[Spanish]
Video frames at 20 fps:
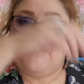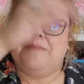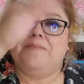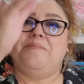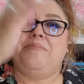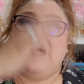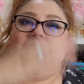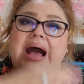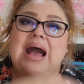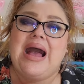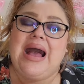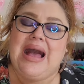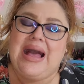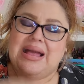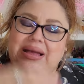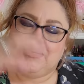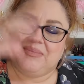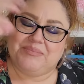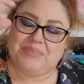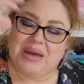
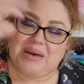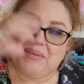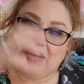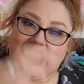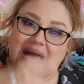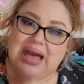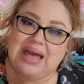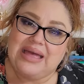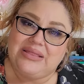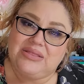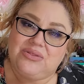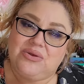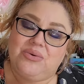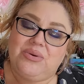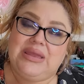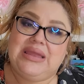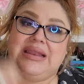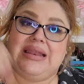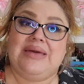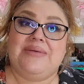baja, va bajando
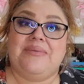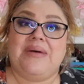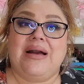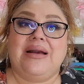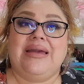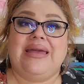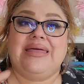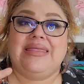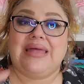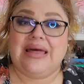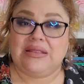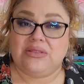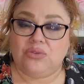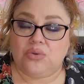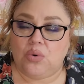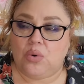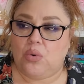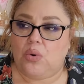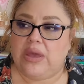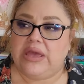y le va
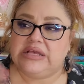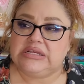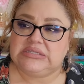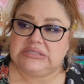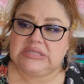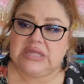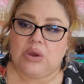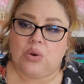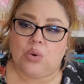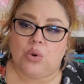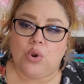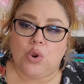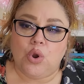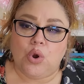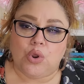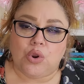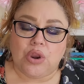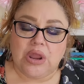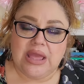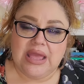quedando este
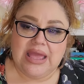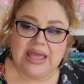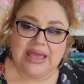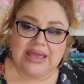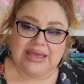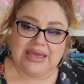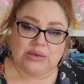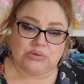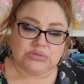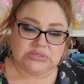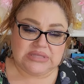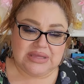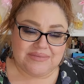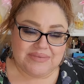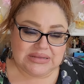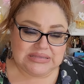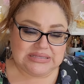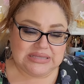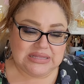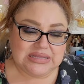olor que usted
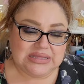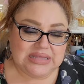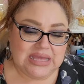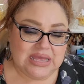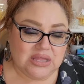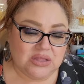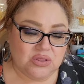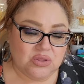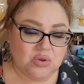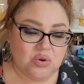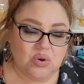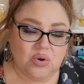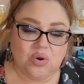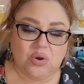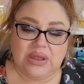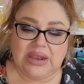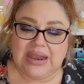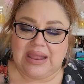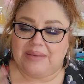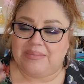va
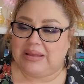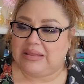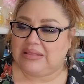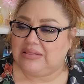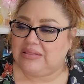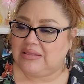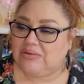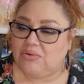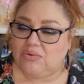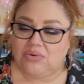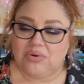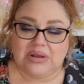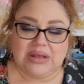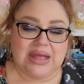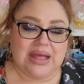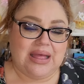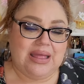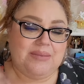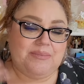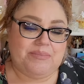sintiendo el
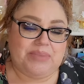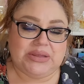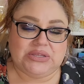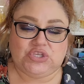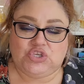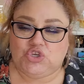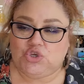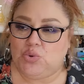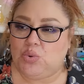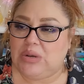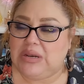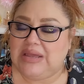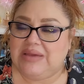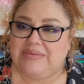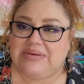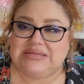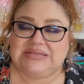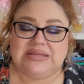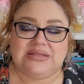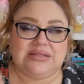abatonca, el pachuli,
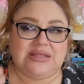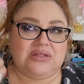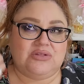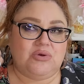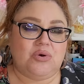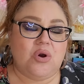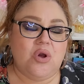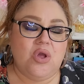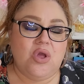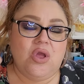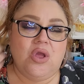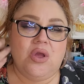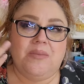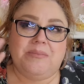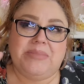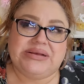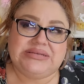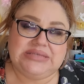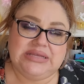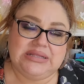va sintiendo,
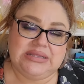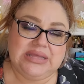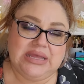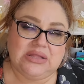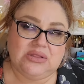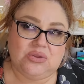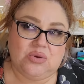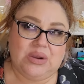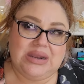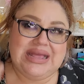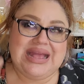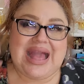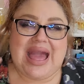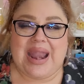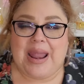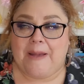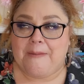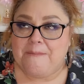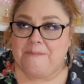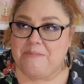va sintiendo el
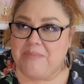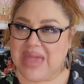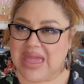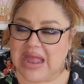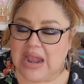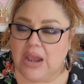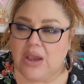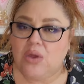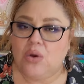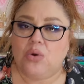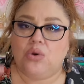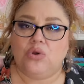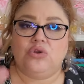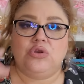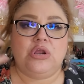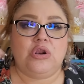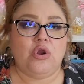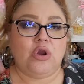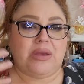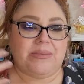caramelo,
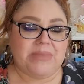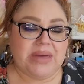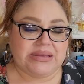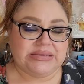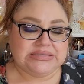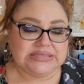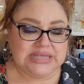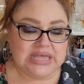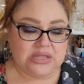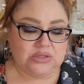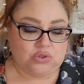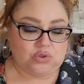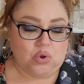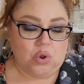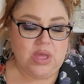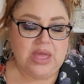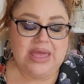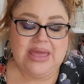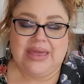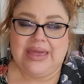yo es lo que más siento,
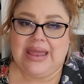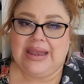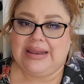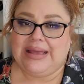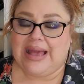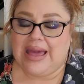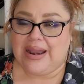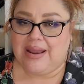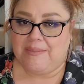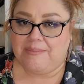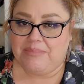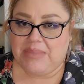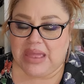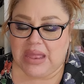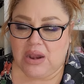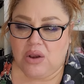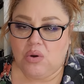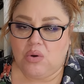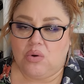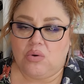el
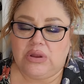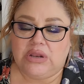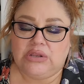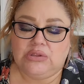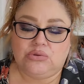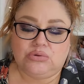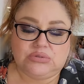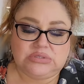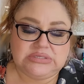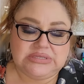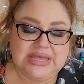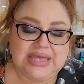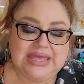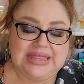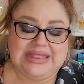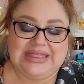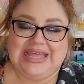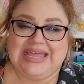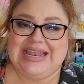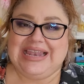caramelo con el dulce
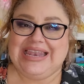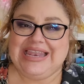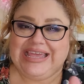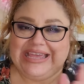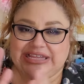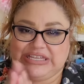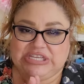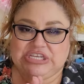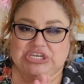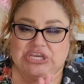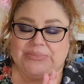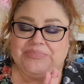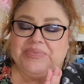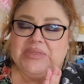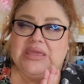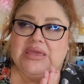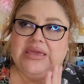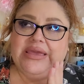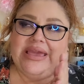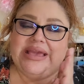de leche.
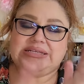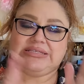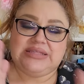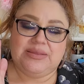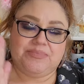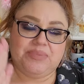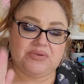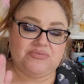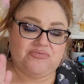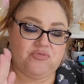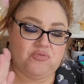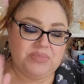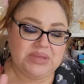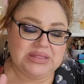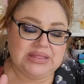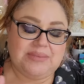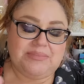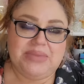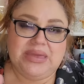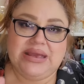Este perfume
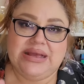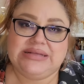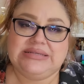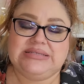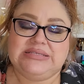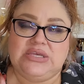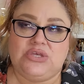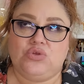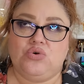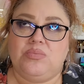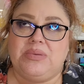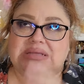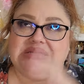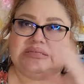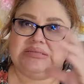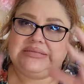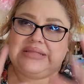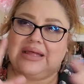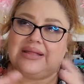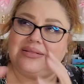también ha sido
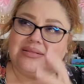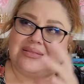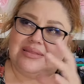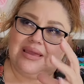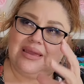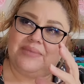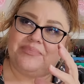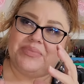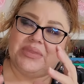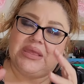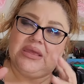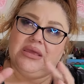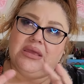bastante